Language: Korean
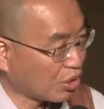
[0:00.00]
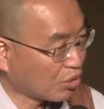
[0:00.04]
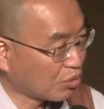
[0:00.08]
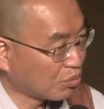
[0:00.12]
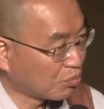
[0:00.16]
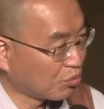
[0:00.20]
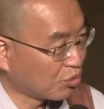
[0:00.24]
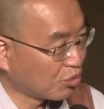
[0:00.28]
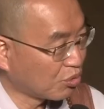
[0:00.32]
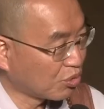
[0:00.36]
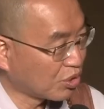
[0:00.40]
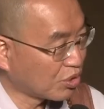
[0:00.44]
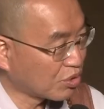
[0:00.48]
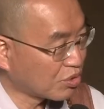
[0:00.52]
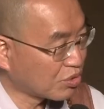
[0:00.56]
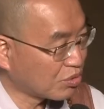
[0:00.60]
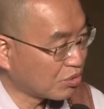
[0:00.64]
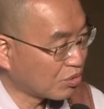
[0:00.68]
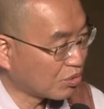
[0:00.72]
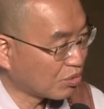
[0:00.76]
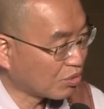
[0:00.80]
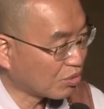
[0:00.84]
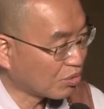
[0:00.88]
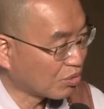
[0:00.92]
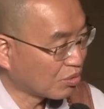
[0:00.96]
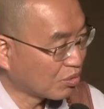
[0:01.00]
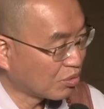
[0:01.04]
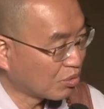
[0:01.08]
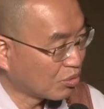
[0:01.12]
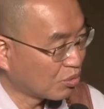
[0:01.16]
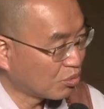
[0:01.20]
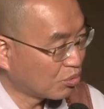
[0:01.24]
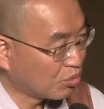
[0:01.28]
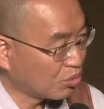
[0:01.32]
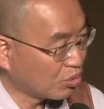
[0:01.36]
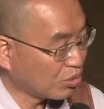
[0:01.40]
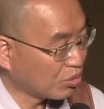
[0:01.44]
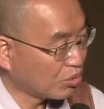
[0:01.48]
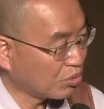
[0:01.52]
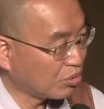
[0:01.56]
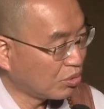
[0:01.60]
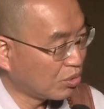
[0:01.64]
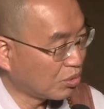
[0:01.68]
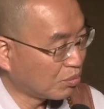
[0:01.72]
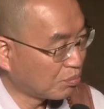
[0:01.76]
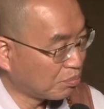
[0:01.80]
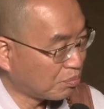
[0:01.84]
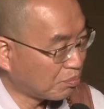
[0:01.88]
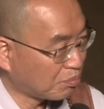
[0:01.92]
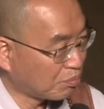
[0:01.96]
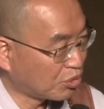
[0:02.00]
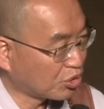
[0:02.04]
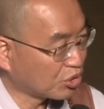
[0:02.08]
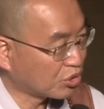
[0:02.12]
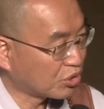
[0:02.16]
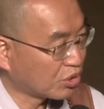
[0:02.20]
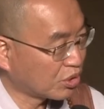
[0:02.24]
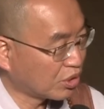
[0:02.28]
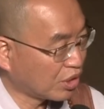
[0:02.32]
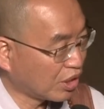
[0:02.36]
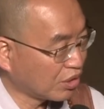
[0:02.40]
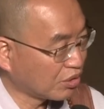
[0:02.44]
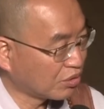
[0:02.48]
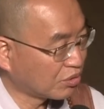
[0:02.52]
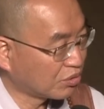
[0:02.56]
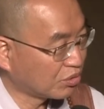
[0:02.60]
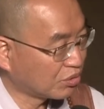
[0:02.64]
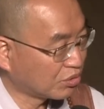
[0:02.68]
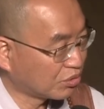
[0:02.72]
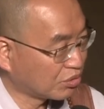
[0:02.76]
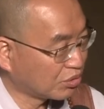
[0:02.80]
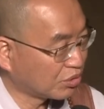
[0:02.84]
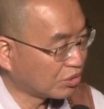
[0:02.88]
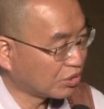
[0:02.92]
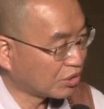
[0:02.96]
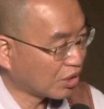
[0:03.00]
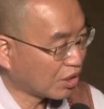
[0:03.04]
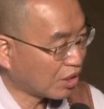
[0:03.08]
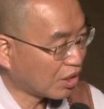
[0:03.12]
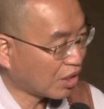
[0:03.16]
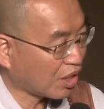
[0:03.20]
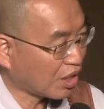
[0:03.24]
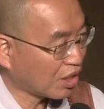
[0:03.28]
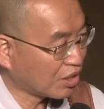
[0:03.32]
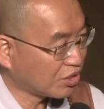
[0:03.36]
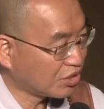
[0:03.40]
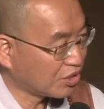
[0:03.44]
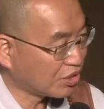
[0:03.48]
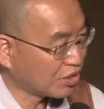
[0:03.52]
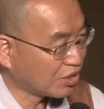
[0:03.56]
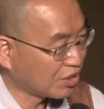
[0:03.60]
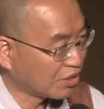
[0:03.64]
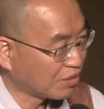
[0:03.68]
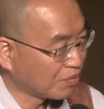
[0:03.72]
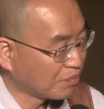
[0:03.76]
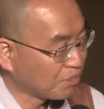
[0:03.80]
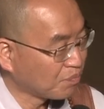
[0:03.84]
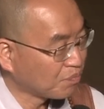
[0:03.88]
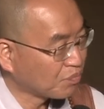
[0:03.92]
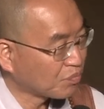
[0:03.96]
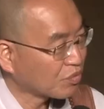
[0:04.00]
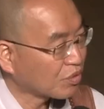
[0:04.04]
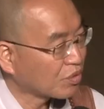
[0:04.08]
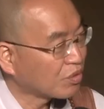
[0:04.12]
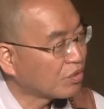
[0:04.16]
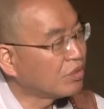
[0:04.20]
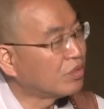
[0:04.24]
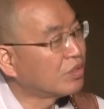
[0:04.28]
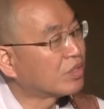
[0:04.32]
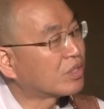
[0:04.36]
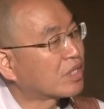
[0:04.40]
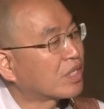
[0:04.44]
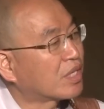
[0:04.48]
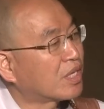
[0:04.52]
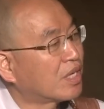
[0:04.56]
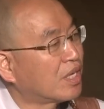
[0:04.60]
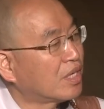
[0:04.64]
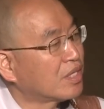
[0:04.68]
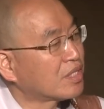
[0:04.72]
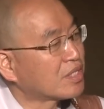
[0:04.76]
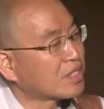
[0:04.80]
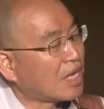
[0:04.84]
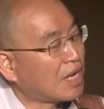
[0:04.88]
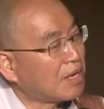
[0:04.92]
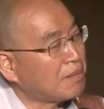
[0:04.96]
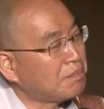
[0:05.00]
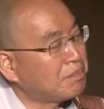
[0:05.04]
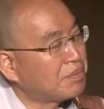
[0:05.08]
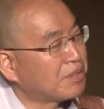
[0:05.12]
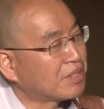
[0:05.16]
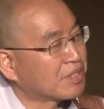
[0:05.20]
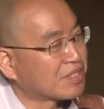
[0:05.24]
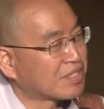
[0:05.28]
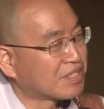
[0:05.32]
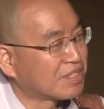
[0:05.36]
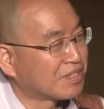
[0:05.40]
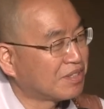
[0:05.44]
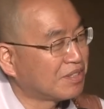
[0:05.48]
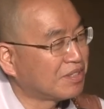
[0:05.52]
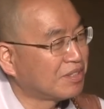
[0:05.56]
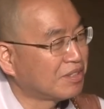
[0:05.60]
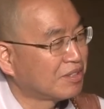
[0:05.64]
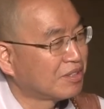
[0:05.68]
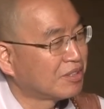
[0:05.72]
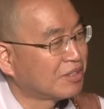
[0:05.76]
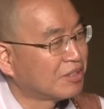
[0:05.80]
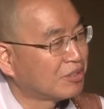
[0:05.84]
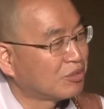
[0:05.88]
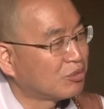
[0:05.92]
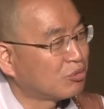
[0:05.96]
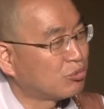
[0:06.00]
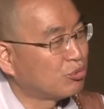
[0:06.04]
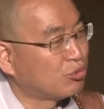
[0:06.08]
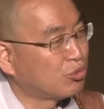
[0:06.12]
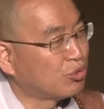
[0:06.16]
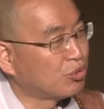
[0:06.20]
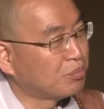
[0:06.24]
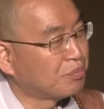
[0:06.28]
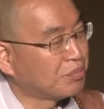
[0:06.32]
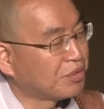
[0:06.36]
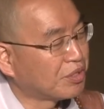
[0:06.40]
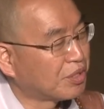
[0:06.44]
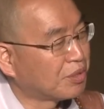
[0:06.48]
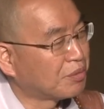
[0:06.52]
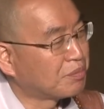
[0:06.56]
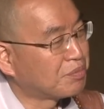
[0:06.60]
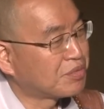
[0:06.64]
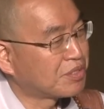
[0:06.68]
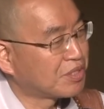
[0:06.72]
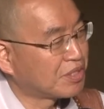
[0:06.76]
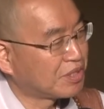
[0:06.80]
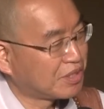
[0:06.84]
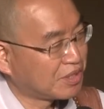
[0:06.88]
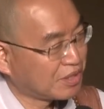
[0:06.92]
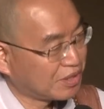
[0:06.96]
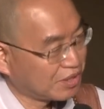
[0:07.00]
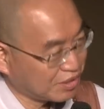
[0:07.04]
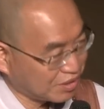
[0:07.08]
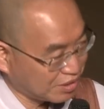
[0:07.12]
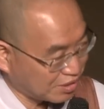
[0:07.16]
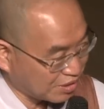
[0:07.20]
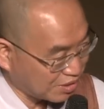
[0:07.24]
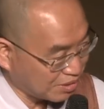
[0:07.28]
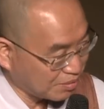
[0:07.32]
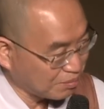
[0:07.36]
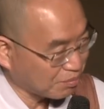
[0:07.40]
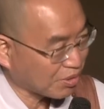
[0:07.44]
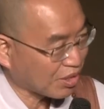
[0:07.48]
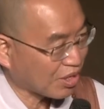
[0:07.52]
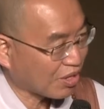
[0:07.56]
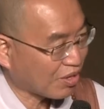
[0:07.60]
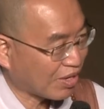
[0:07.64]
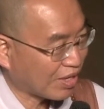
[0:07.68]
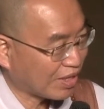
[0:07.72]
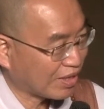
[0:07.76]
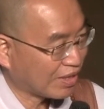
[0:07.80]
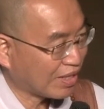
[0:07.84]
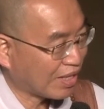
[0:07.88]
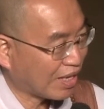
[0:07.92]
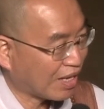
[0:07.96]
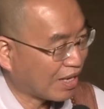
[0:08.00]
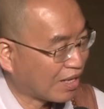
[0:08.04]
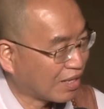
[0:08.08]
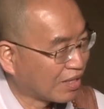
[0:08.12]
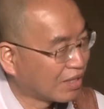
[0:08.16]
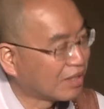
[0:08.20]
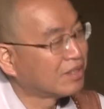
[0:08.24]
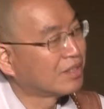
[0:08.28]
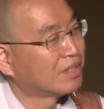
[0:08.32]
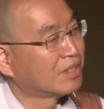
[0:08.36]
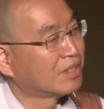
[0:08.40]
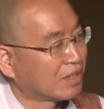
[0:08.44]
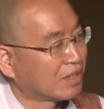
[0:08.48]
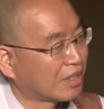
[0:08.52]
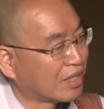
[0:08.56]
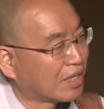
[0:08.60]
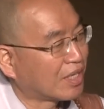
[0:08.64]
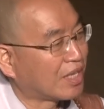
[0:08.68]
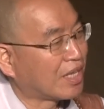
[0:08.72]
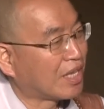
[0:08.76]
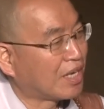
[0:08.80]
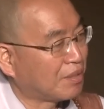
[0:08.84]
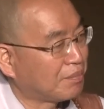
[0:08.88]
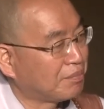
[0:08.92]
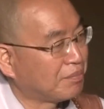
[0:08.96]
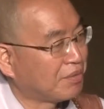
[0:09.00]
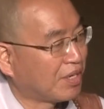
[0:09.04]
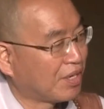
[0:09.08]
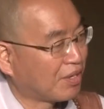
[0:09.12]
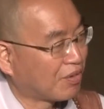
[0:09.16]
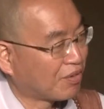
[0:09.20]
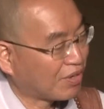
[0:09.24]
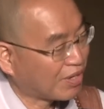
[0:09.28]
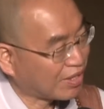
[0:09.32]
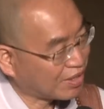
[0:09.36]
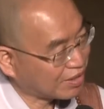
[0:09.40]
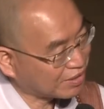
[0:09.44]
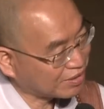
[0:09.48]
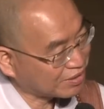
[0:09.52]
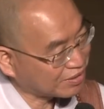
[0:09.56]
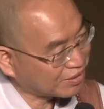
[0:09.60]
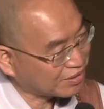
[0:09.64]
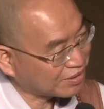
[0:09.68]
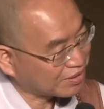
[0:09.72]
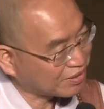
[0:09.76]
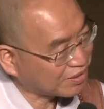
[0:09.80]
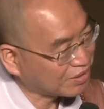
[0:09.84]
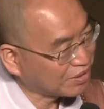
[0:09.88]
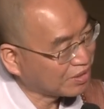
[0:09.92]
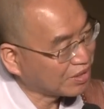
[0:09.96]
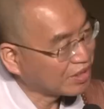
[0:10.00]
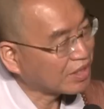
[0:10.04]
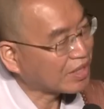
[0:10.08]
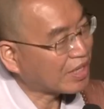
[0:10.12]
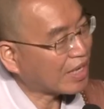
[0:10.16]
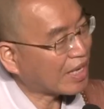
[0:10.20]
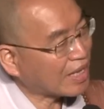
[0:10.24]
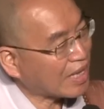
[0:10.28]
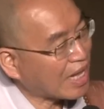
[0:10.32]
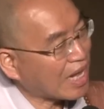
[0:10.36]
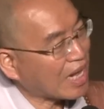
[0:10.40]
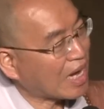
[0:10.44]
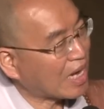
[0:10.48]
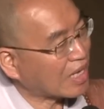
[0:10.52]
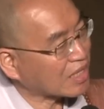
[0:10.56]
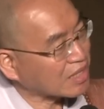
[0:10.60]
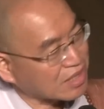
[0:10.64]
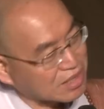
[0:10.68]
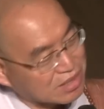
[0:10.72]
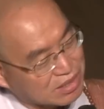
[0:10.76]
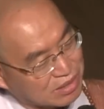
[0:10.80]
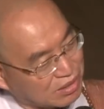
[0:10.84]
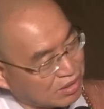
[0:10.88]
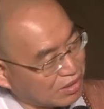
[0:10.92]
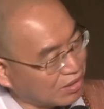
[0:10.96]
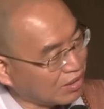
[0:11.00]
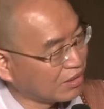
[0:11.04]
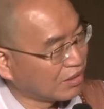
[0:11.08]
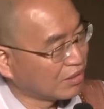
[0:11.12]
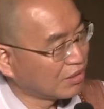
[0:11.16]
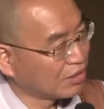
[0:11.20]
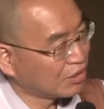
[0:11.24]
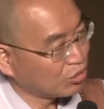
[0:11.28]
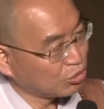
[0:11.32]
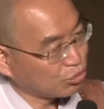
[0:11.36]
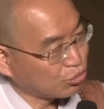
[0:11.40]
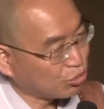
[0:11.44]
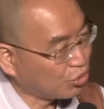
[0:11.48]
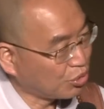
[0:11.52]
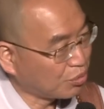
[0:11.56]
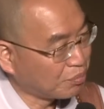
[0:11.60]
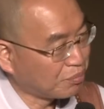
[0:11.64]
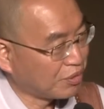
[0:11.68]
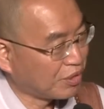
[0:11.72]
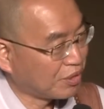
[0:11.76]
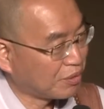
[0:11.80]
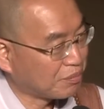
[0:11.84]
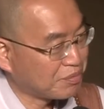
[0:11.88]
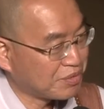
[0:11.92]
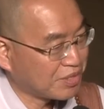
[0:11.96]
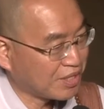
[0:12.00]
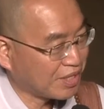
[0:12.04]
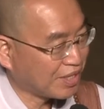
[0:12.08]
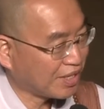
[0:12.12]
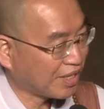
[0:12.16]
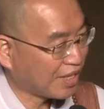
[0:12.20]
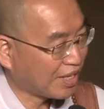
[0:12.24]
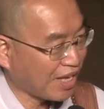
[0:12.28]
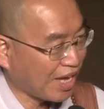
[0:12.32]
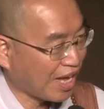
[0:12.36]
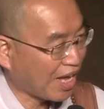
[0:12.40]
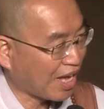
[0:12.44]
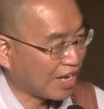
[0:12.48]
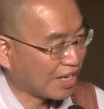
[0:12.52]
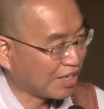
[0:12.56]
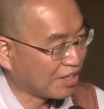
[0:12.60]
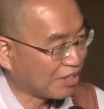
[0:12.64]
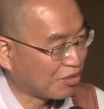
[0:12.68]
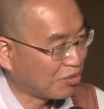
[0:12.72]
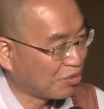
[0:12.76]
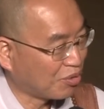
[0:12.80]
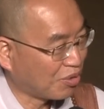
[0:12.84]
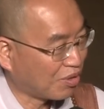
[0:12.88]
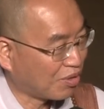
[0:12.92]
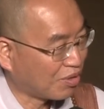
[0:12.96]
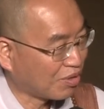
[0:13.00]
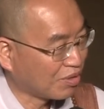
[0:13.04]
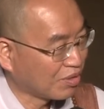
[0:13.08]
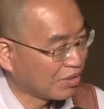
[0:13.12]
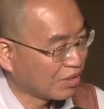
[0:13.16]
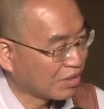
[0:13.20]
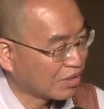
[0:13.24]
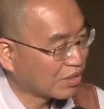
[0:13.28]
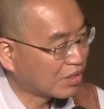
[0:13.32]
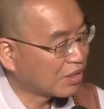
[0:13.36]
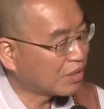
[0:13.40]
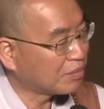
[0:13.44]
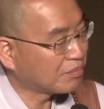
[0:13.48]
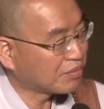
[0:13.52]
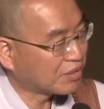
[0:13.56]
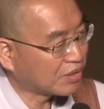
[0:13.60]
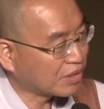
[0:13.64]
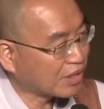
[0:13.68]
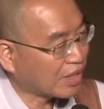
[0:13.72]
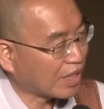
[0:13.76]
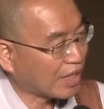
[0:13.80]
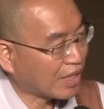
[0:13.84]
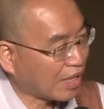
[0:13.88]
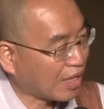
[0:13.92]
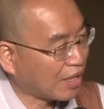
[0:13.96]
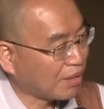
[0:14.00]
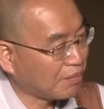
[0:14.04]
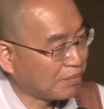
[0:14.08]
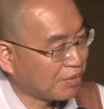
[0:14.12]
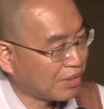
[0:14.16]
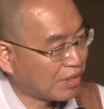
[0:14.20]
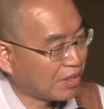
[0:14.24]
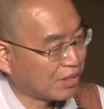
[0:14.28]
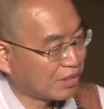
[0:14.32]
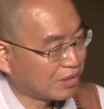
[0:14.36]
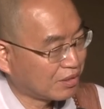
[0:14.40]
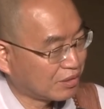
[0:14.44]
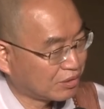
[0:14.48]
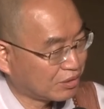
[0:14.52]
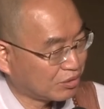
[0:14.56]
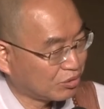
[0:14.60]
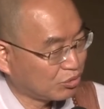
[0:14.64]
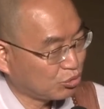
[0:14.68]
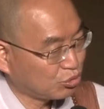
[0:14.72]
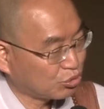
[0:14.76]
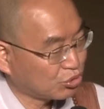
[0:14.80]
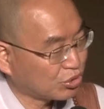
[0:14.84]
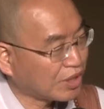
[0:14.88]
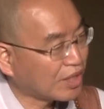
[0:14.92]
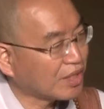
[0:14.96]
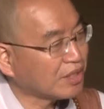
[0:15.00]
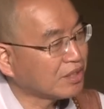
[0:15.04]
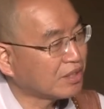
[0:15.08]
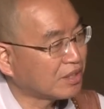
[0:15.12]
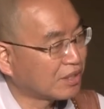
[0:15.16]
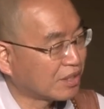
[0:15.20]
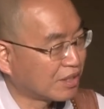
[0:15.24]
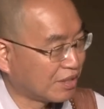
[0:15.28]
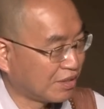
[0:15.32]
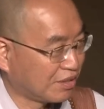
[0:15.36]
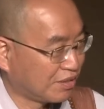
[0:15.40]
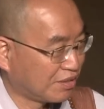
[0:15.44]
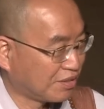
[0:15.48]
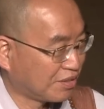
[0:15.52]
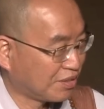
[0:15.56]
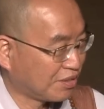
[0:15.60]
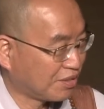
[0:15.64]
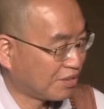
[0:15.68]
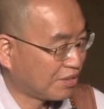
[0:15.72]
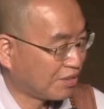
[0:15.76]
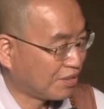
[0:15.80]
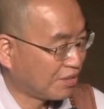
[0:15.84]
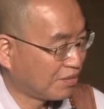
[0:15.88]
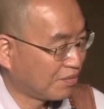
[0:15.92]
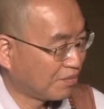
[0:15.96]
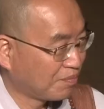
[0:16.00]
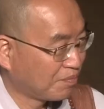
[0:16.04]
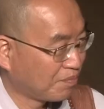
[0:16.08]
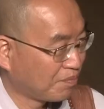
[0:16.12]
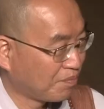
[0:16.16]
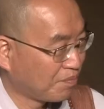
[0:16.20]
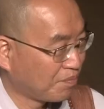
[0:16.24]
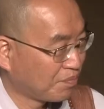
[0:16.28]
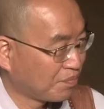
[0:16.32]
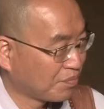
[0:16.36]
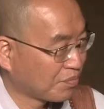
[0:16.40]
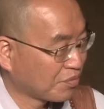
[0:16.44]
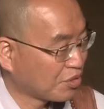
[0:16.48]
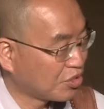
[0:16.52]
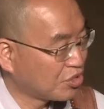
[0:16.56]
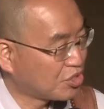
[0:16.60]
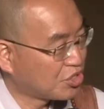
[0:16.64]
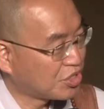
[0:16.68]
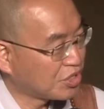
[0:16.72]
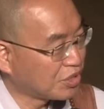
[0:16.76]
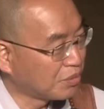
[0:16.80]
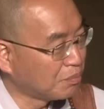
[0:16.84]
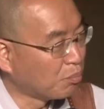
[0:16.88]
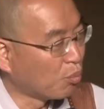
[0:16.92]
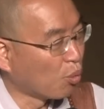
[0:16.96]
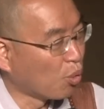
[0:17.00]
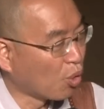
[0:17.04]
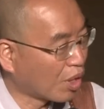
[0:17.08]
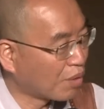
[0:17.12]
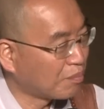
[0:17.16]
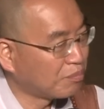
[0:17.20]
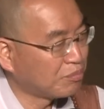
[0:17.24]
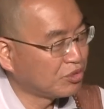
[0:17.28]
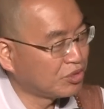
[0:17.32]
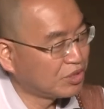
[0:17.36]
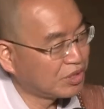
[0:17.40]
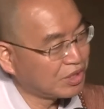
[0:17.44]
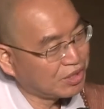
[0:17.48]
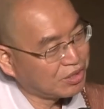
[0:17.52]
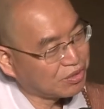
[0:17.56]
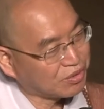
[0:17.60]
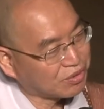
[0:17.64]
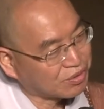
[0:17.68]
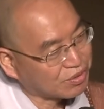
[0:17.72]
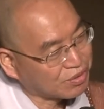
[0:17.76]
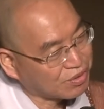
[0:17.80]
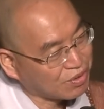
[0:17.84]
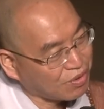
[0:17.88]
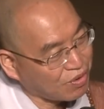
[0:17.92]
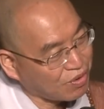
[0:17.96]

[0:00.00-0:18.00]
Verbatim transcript: 나도 모르겠어요 그래 네가 멍청하니 그, 그런 생각하지 이렇게 살펴서 두려움이 없어지는 것을 뭐라고 한다 깨달음이라고 깨달음. 하는 거예요 네. 깨달아서 두려움을 없애는 게 아니고 그럼 그 깨달음이라는 것은 추상적인 거예요. 네. 그 지금 뭐가 문제예요?